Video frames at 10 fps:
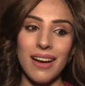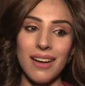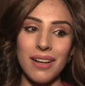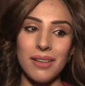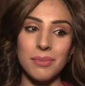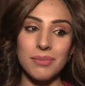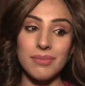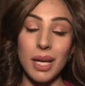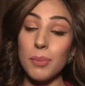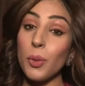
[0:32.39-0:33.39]

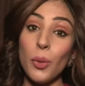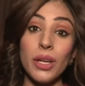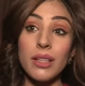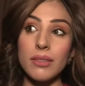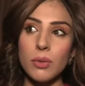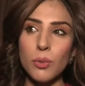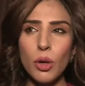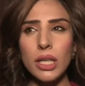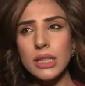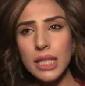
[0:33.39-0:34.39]
अब कोई
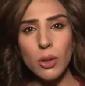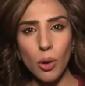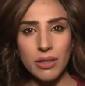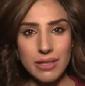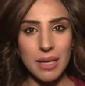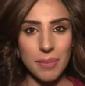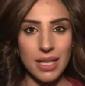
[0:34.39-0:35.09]
वो कितने डॉक्टर्स के